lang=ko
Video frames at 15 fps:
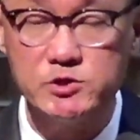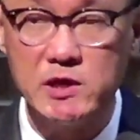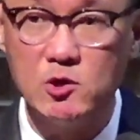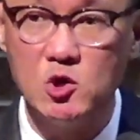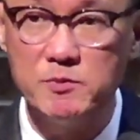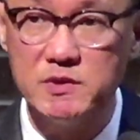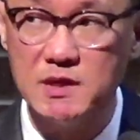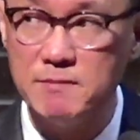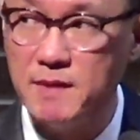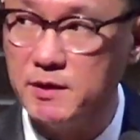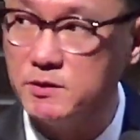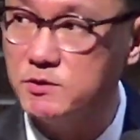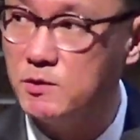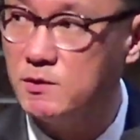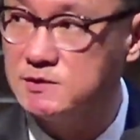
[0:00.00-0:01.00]
이
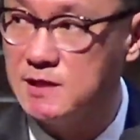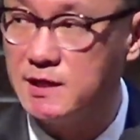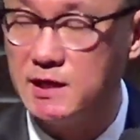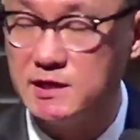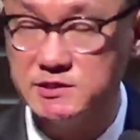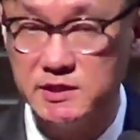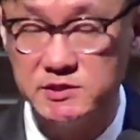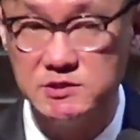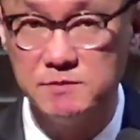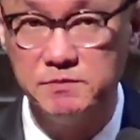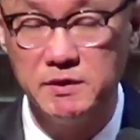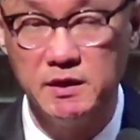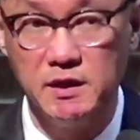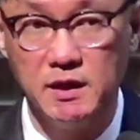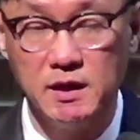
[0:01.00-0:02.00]
샬롬이란 말은요, 잘
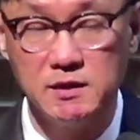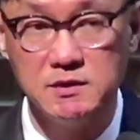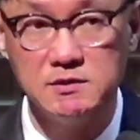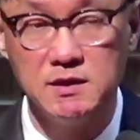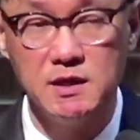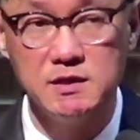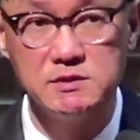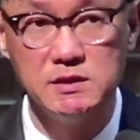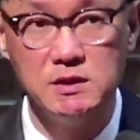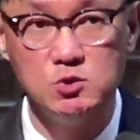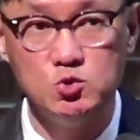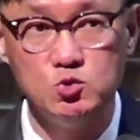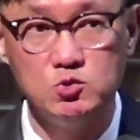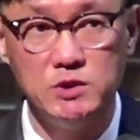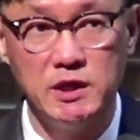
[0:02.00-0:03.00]
아시다시피 그
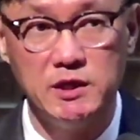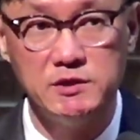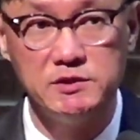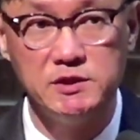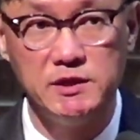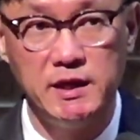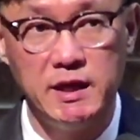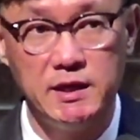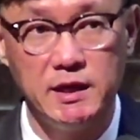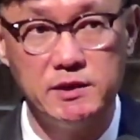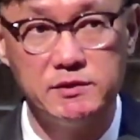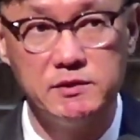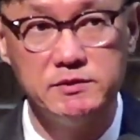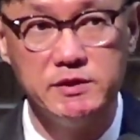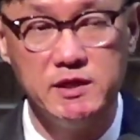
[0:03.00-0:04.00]
당시 유대인들이
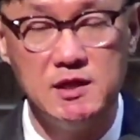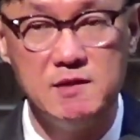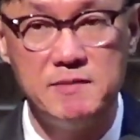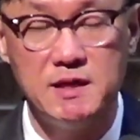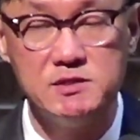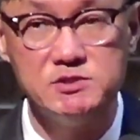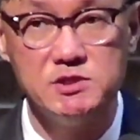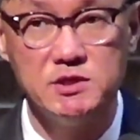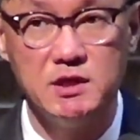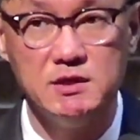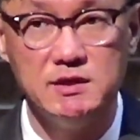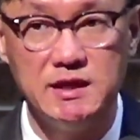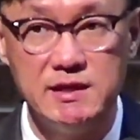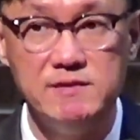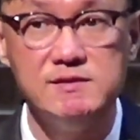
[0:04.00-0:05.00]
행했던
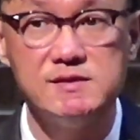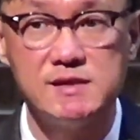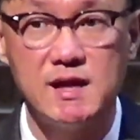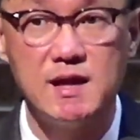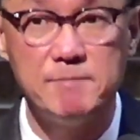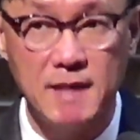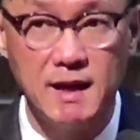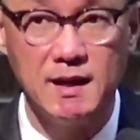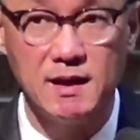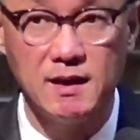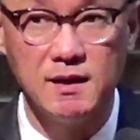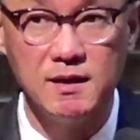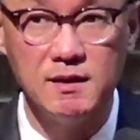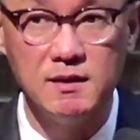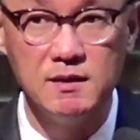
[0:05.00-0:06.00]
일반적인
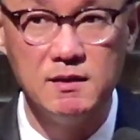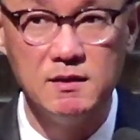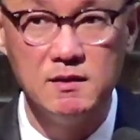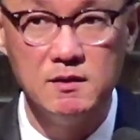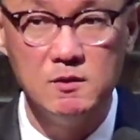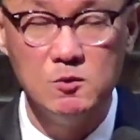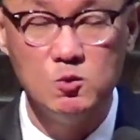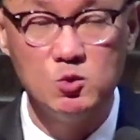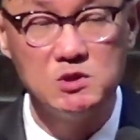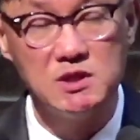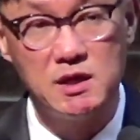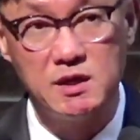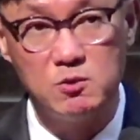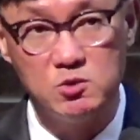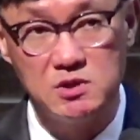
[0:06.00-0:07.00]
인사말,
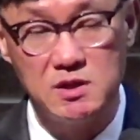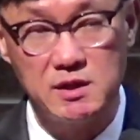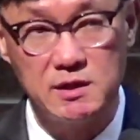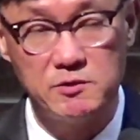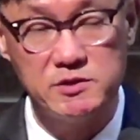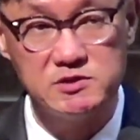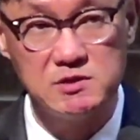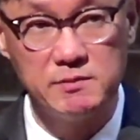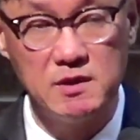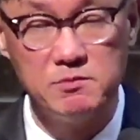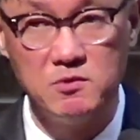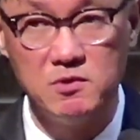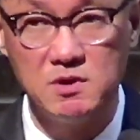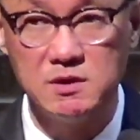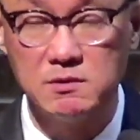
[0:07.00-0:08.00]
우리나라, 우리나라로
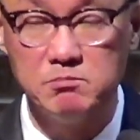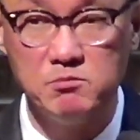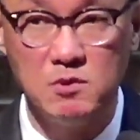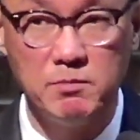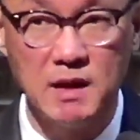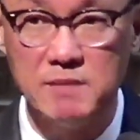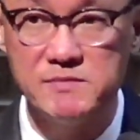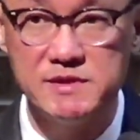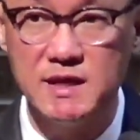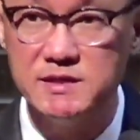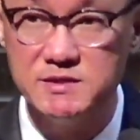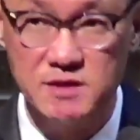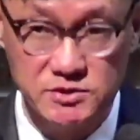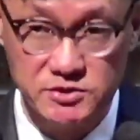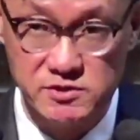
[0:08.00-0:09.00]
치면 뭐, 뭐
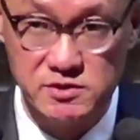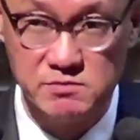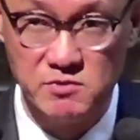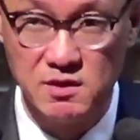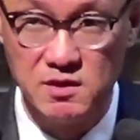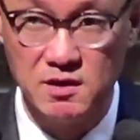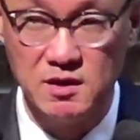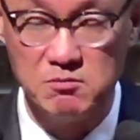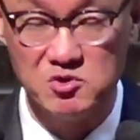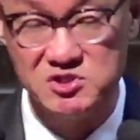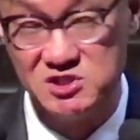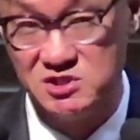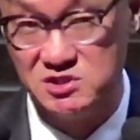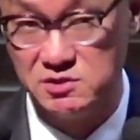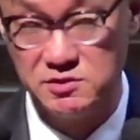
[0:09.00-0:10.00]
밤새 안녕하셨습니까?
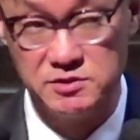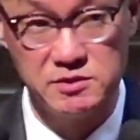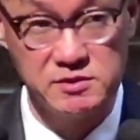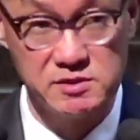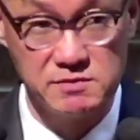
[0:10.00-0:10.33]
뭐 진지